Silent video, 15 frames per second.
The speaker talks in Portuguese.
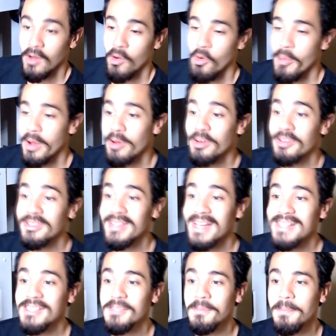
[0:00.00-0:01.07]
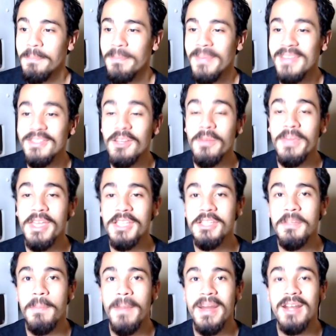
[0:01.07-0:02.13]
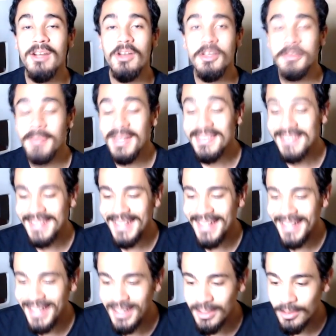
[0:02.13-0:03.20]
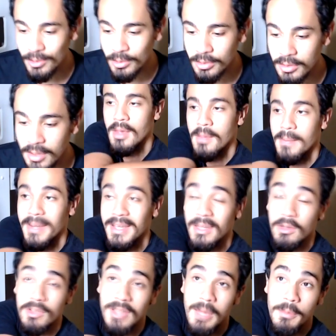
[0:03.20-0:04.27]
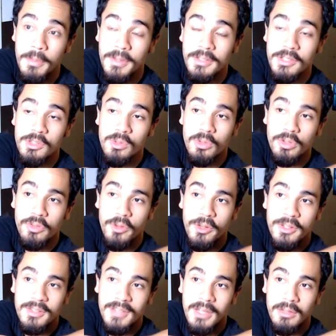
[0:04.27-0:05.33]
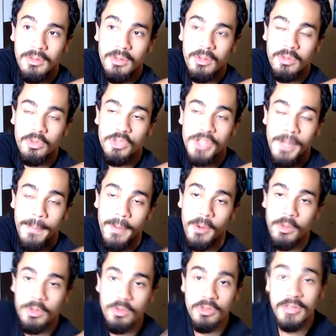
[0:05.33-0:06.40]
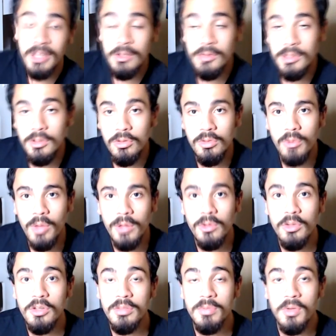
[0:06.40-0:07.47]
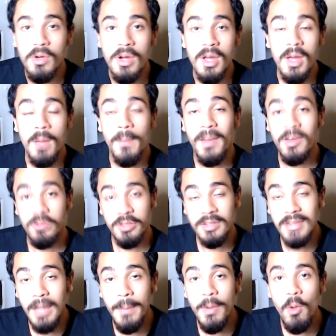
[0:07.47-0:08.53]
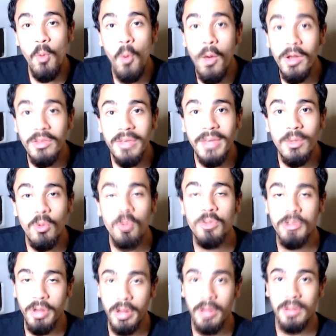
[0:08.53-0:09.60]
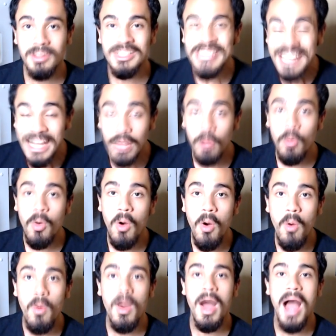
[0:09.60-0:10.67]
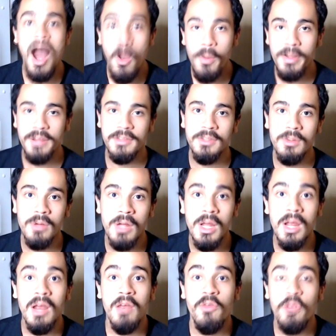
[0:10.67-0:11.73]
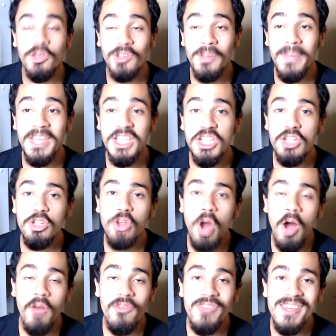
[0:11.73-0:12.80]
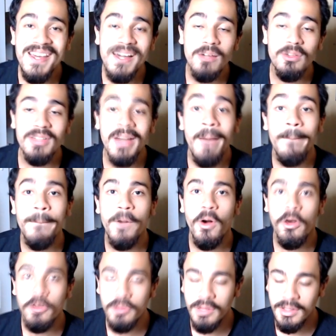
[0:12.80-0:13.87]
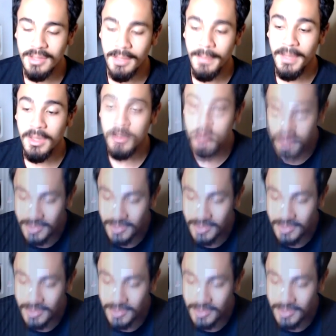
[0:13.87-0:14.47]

Uma curiosidade especialmente para nós brasileiros. Para quem não sabe, o PlayStation 2 foi lançado no Japão e nos Estados Unidos no ano 2000. Mas você sabe quando é que o console chegou ao Brasil? foi somente 9 anos após o lançamento.